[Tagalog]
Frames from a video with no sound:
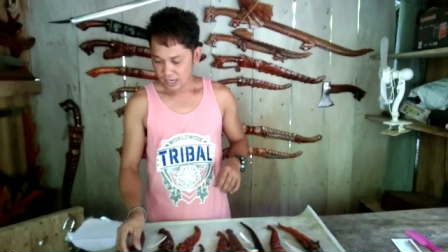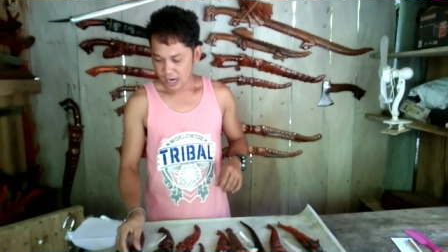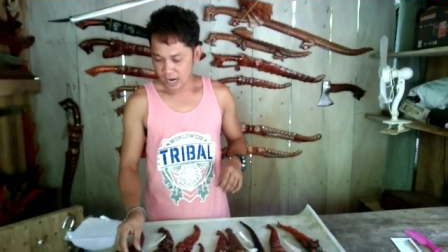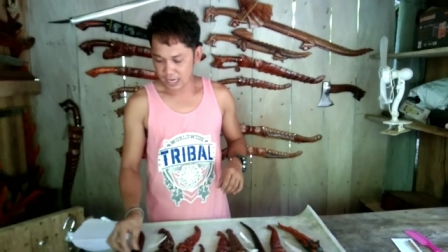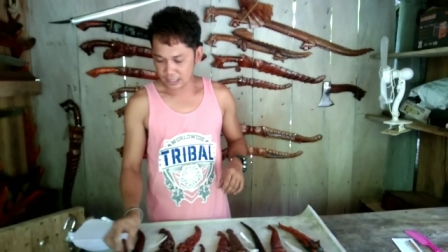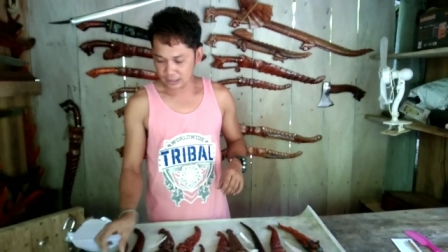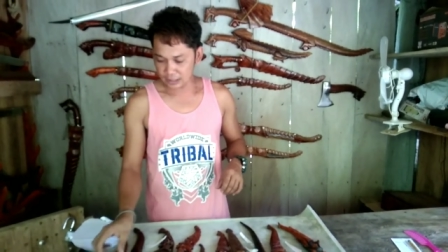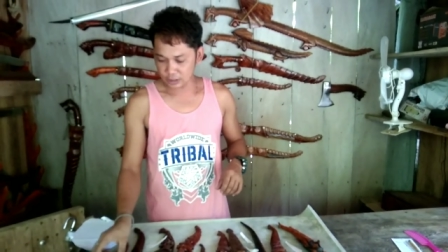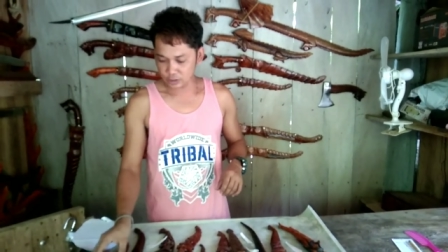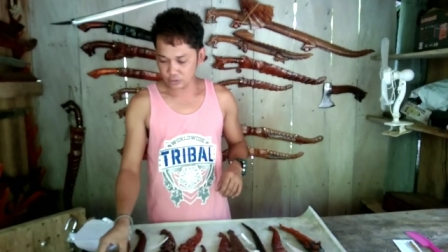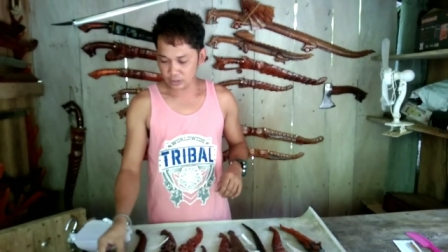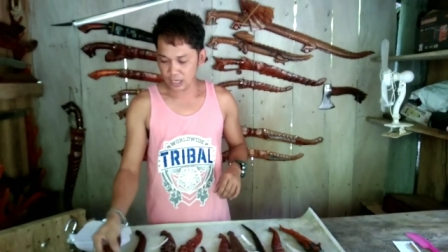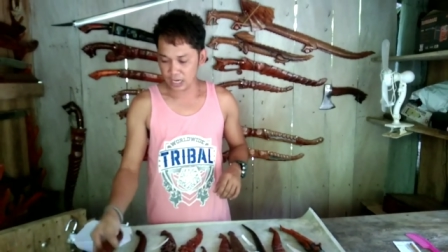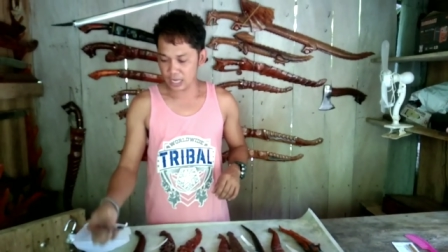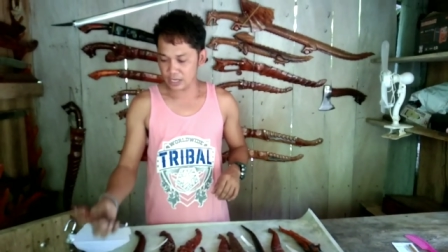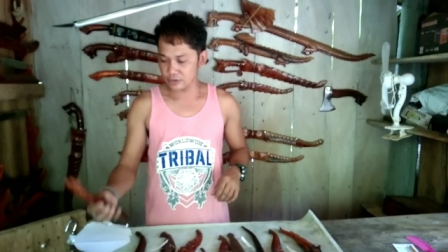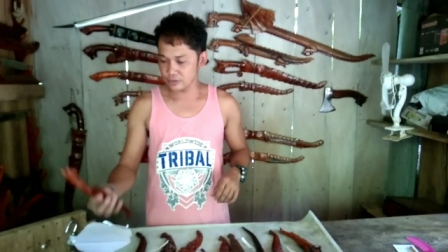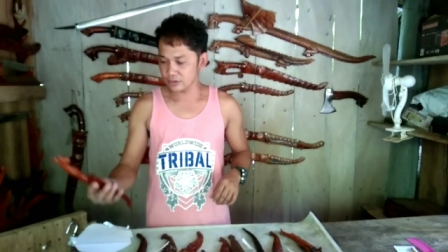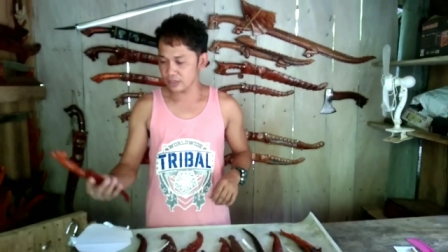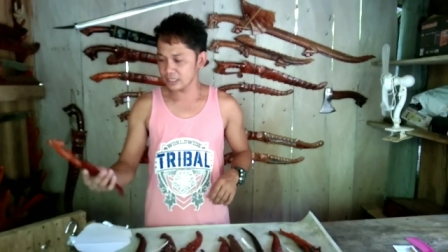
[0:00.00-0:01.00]
At ito na
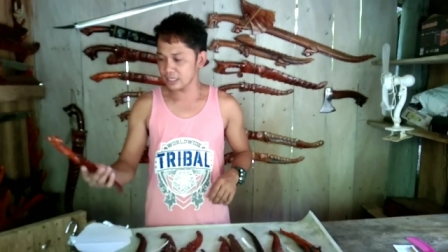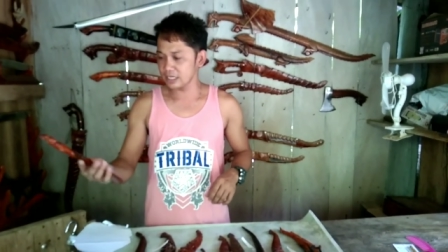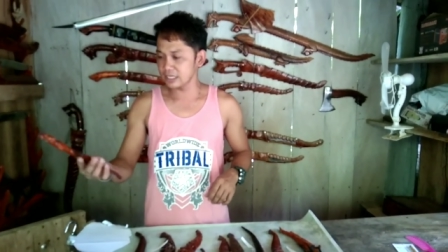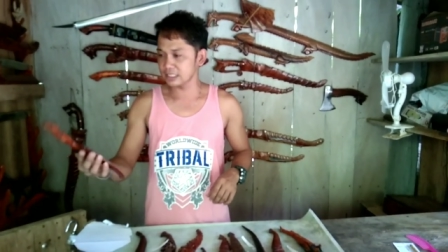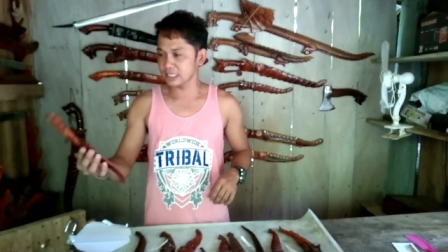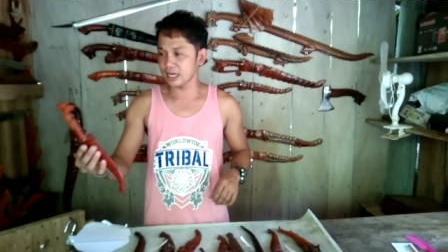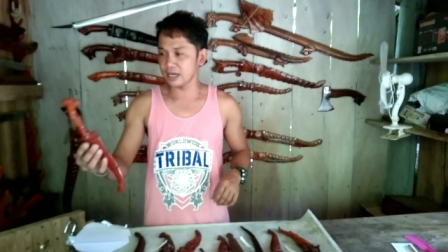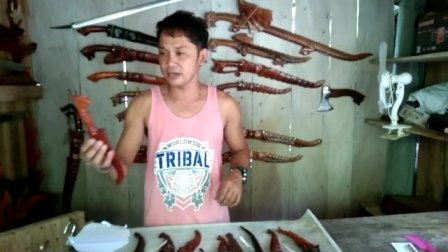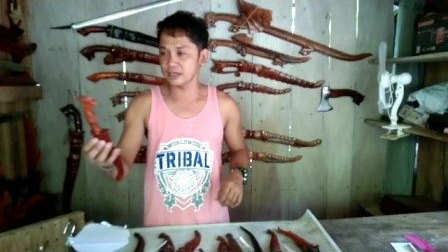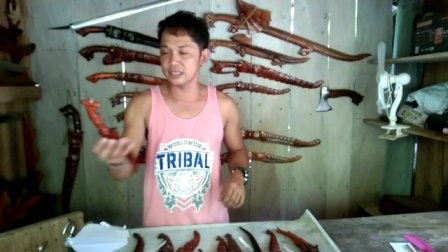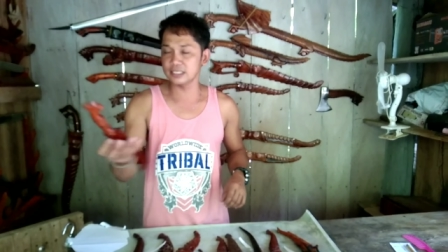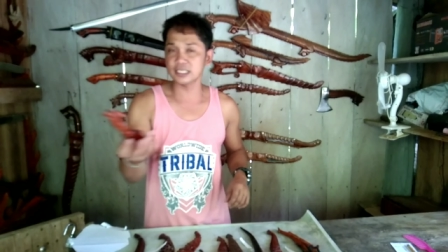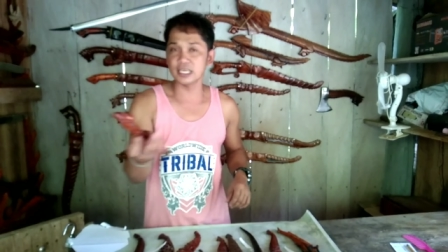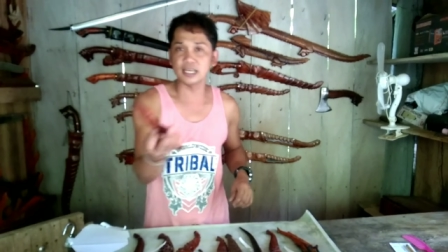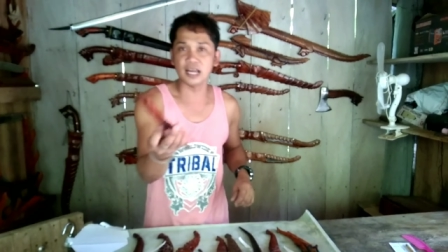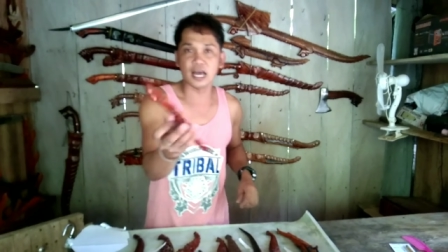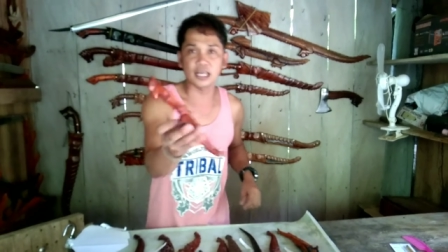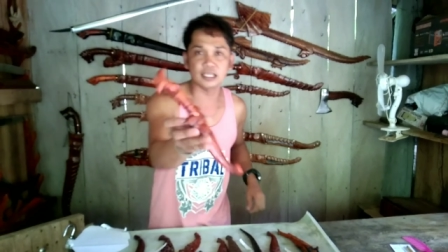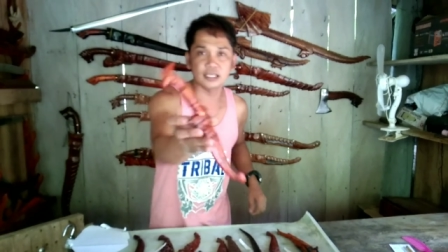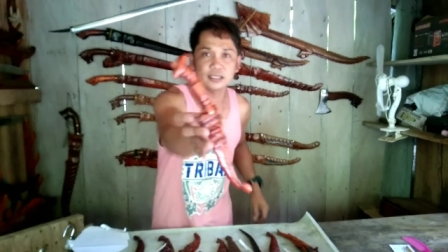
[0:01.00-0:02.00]
lang yung nag-iisang
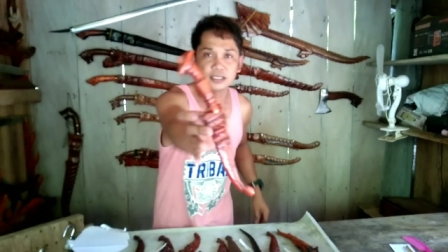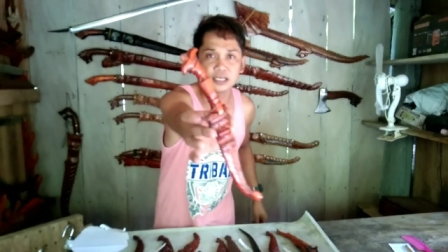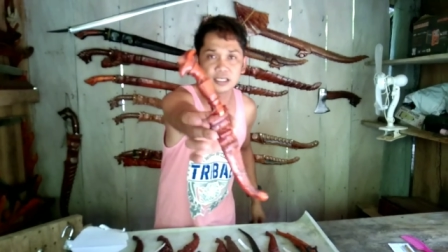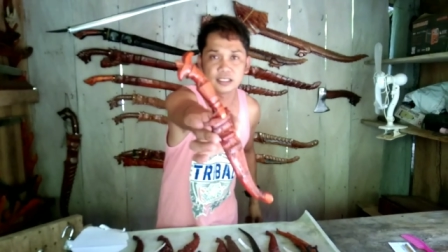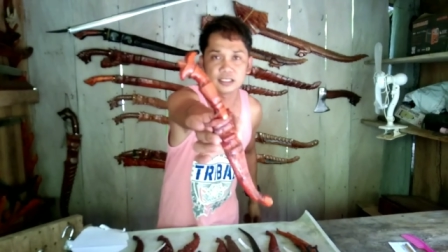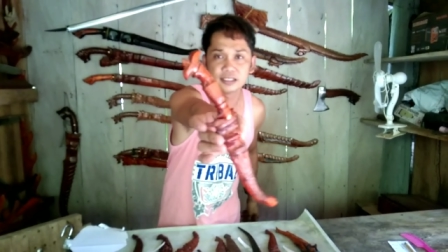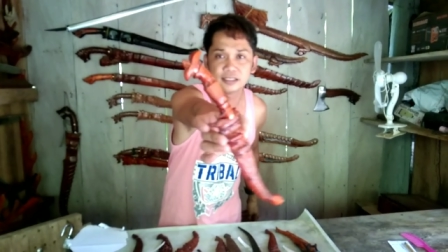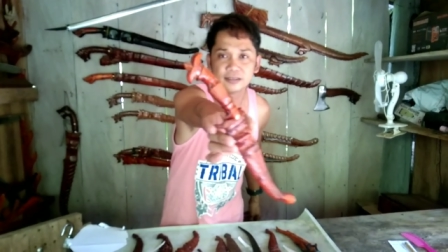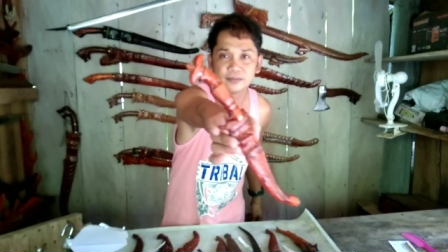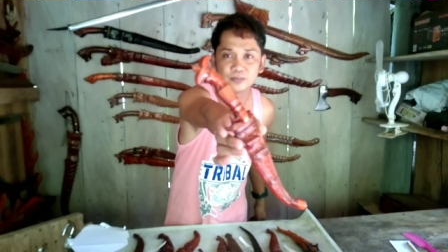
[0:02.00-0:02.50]
design natin yan.